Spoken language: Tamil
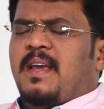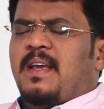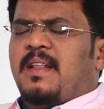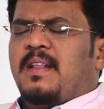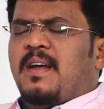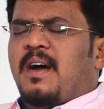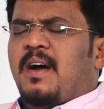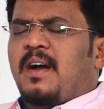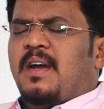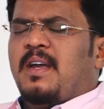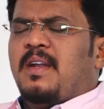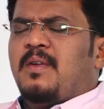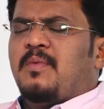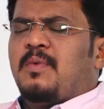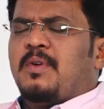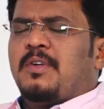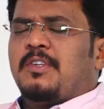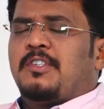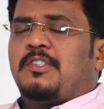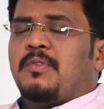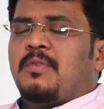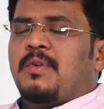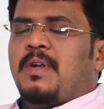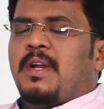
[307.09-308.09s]
ஏதாகிலும் ஒரு
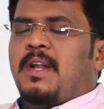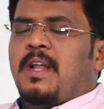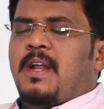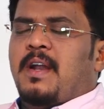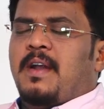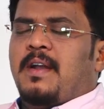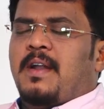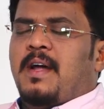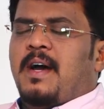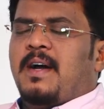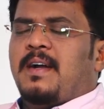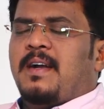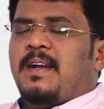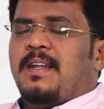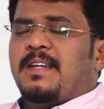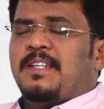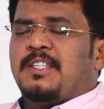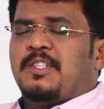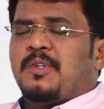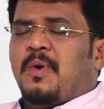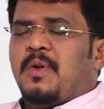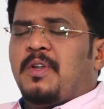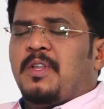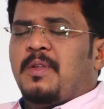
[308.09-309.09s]
சூழ்நிலையில் நாங்களே
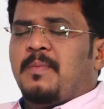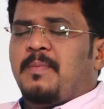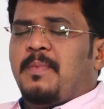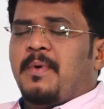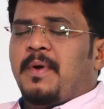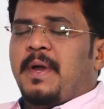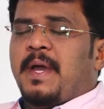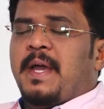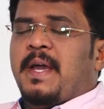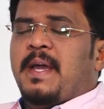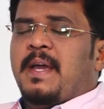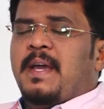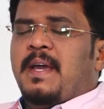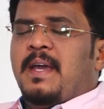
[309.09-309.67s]
சோர்ந்து போய்